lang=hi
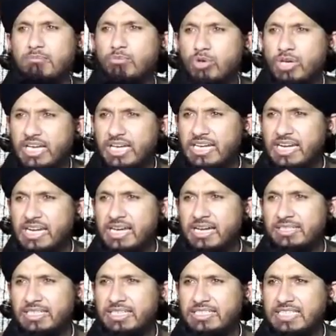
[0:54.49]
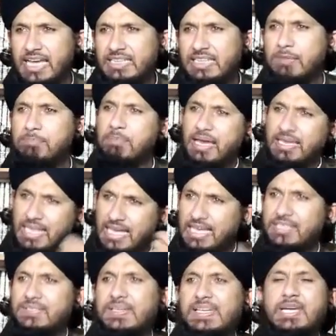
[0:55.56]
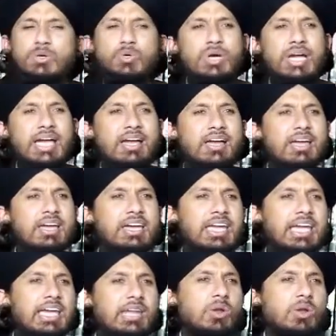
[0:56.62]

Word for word: मुनकरीन हदीस कहता है पैदा ही इसलिए हुए हैं कि